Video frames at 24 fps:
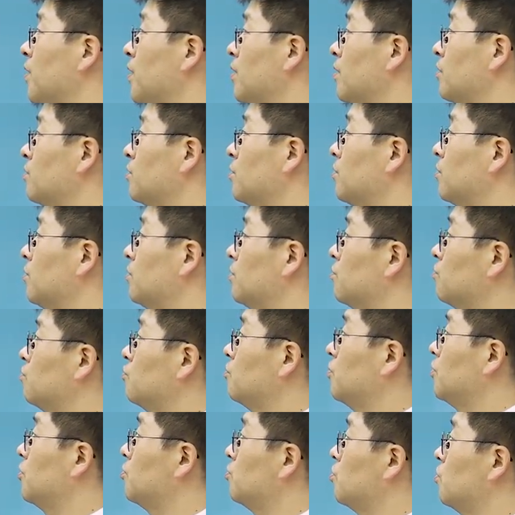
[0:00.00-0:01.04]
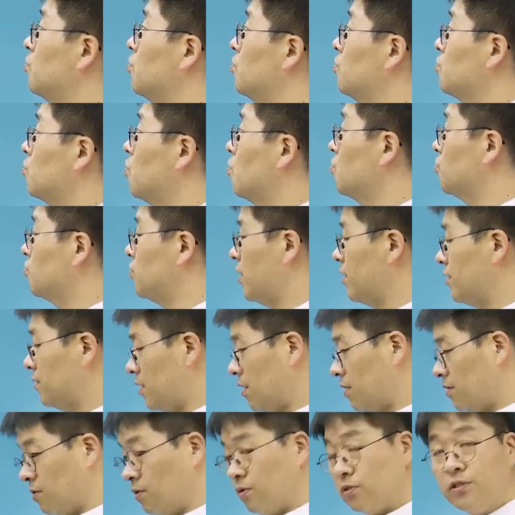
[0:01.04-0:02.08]
그래서 국민 소, 총
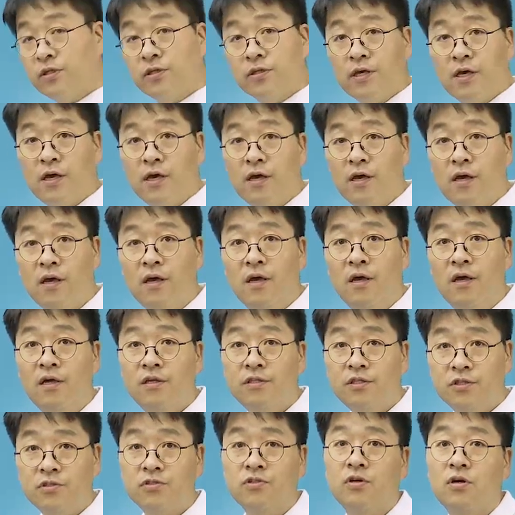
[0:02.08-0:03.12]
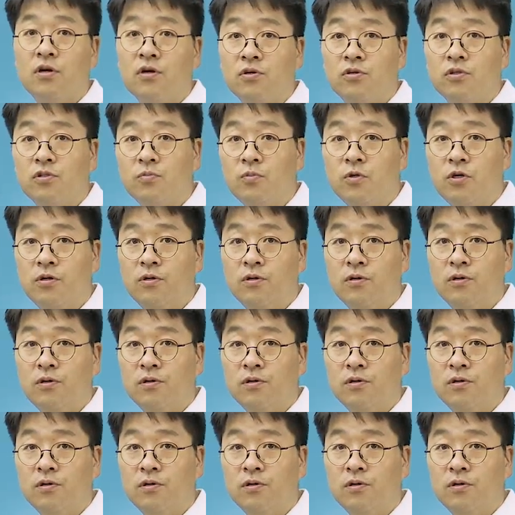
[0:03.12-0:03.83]
생산을 어떻게 측정할 것이며,